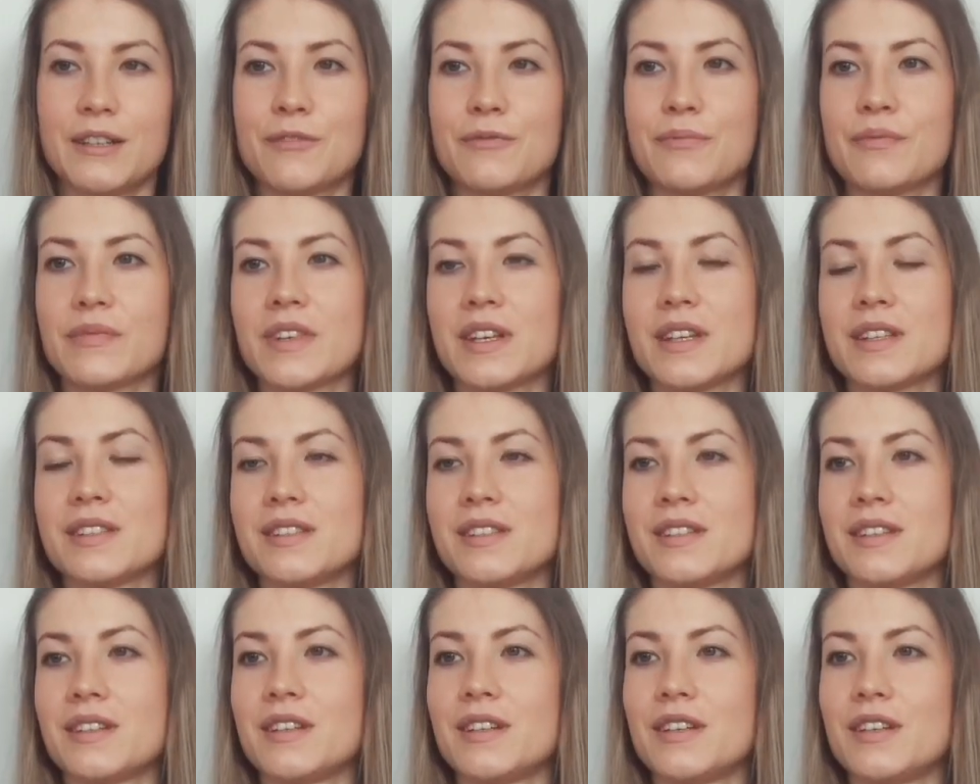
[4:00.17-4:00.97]

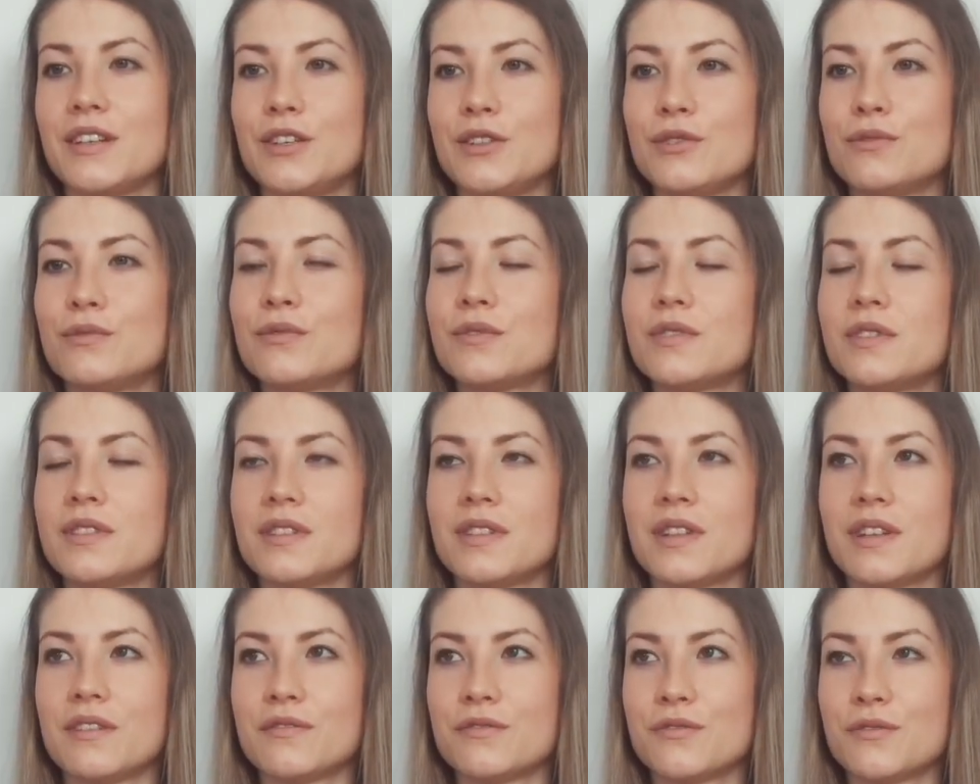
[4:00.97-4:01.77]
где люди
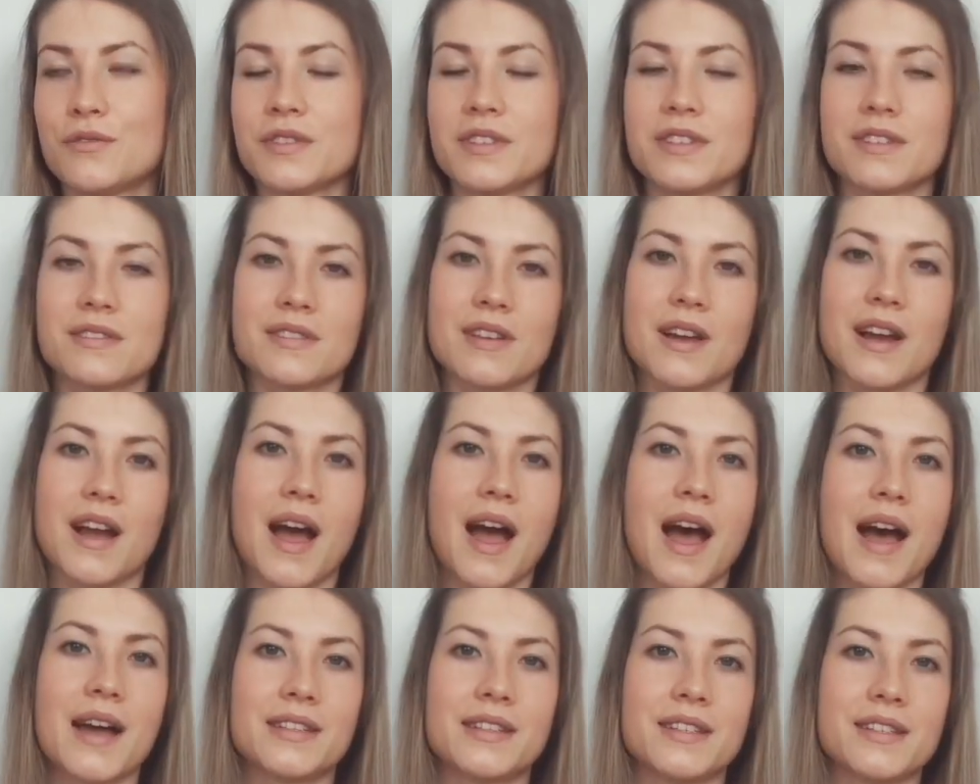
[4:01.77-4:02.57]
на фоне
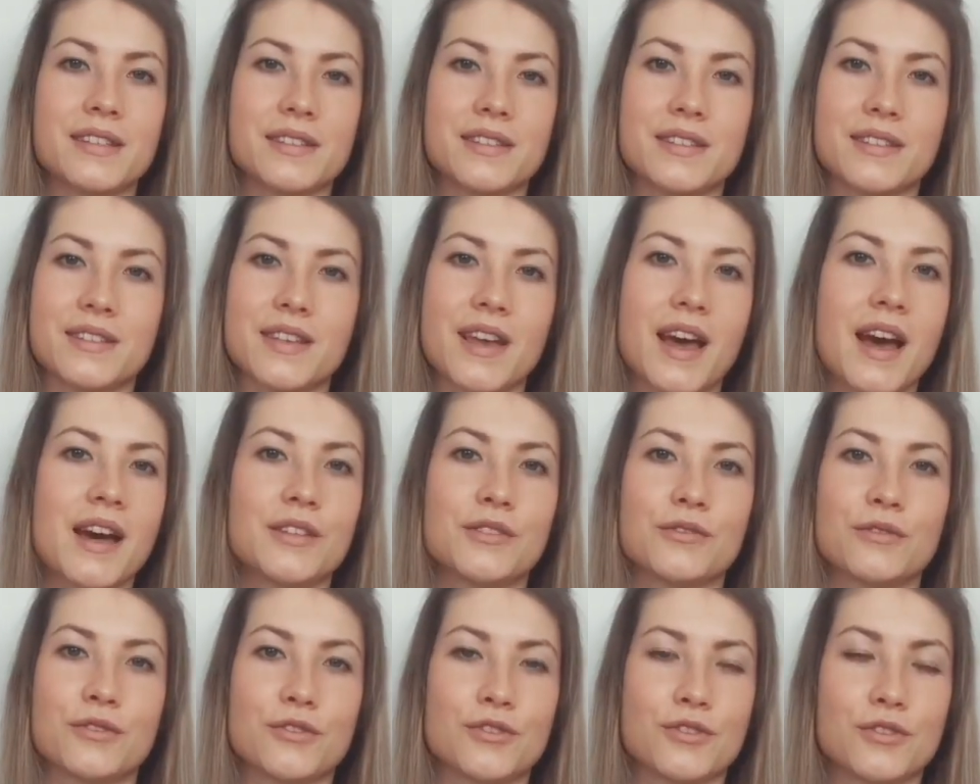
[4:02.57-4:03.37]
заката
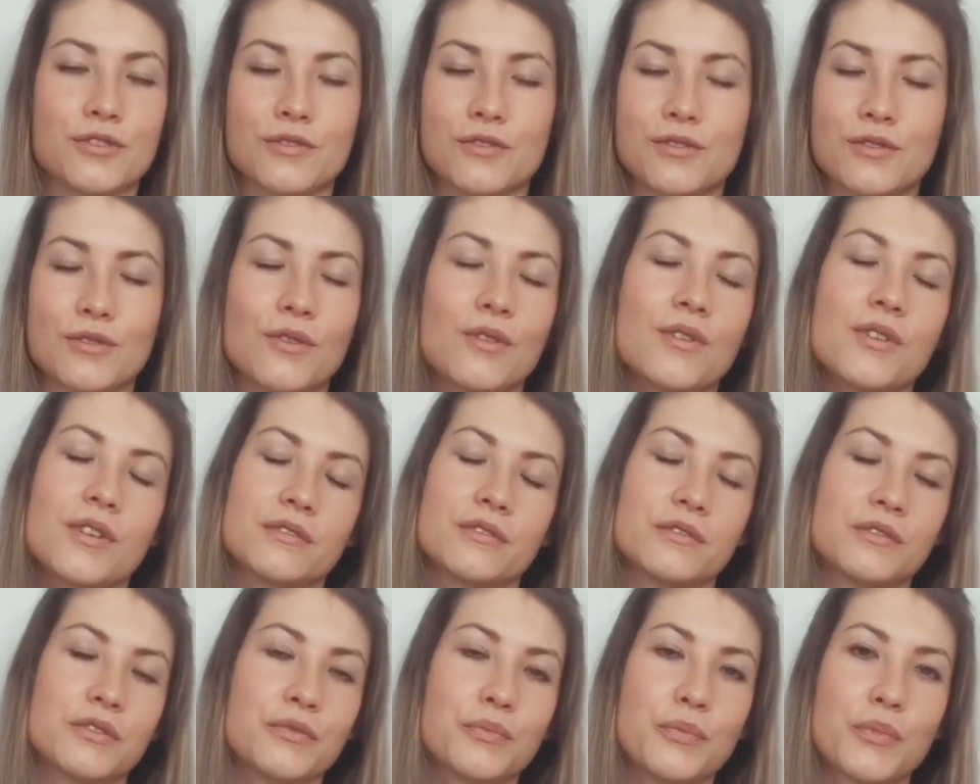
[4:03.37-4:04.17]
сидят очень
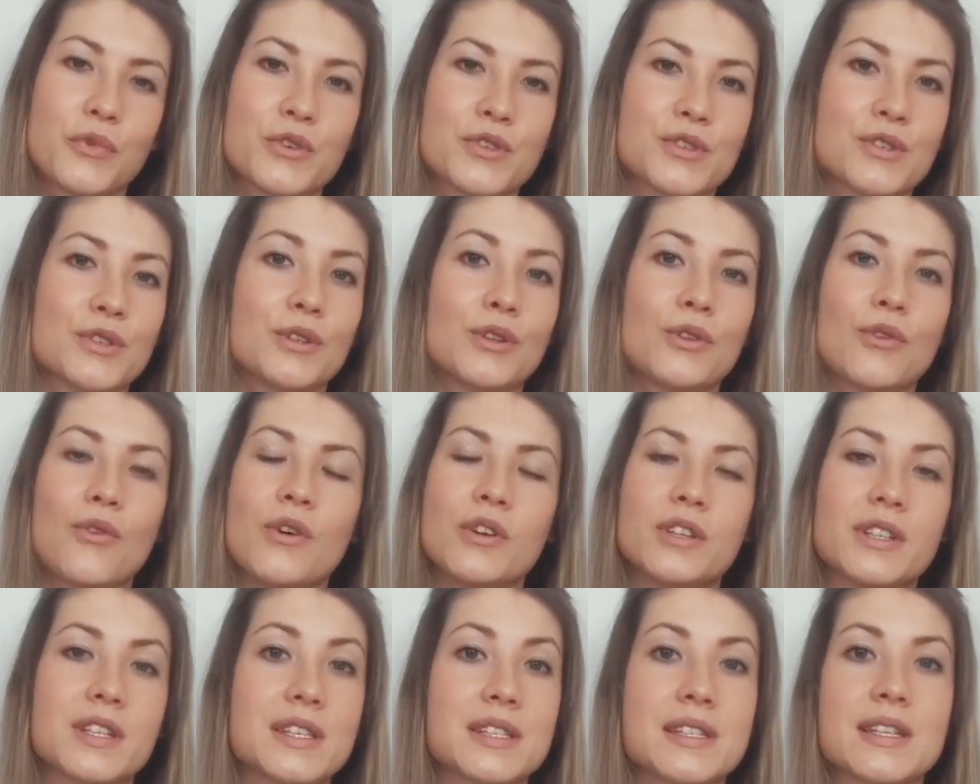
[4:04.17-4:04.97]
здорово в позе
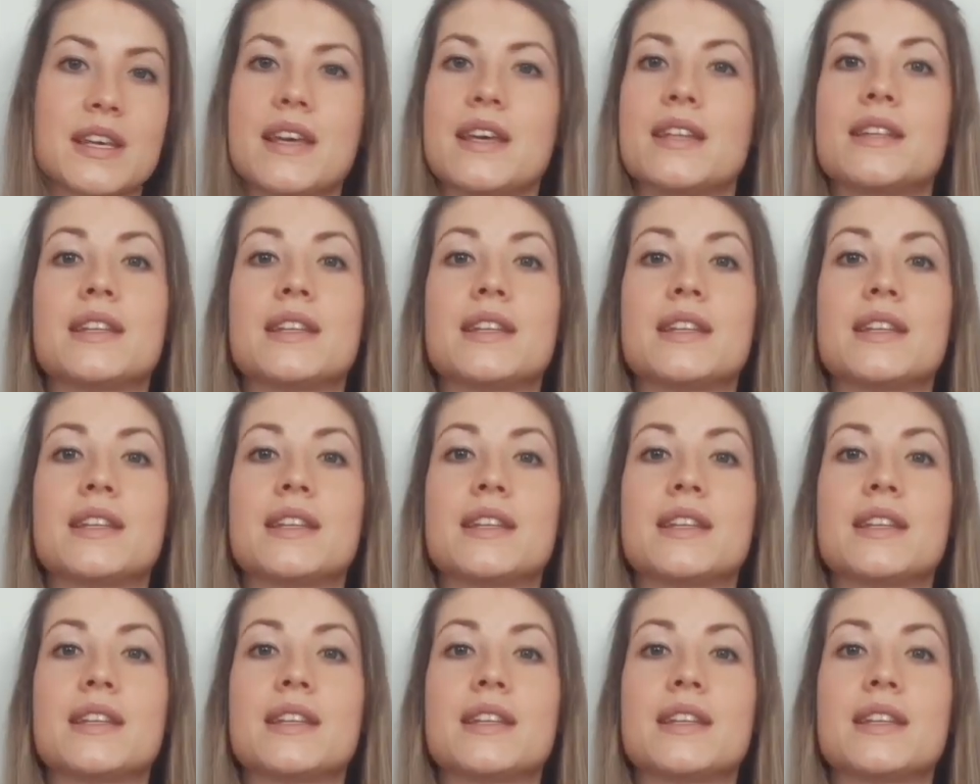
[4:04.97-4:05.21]
лотоса,